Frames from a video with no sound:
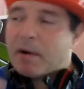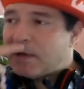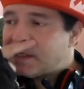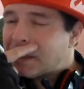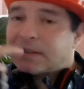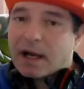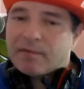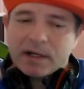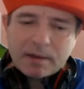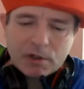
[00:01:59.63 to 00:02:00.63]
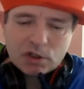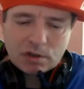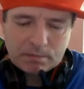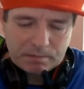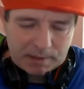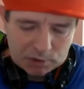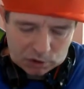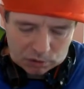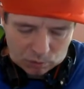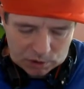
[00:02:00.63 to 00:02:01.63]
Aber wie gesagt, da war der Mensch bei
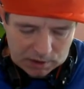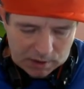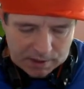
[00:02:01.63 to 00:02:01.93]
mir schon durch.